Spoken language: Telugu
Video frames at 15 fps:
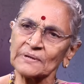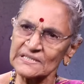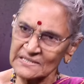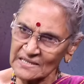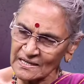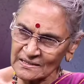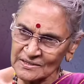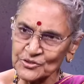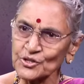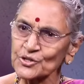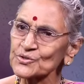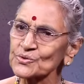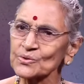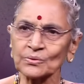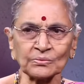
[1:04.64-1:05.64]
ప్రసారం
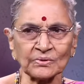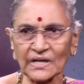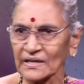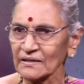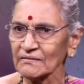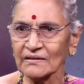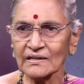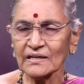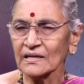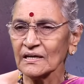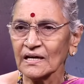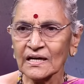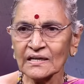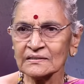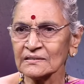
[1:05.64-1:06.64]
చేస్తూ ఉంటాయి
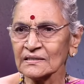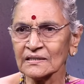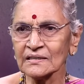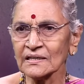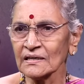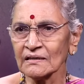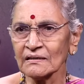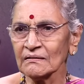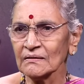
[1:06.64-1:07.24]
అంచేత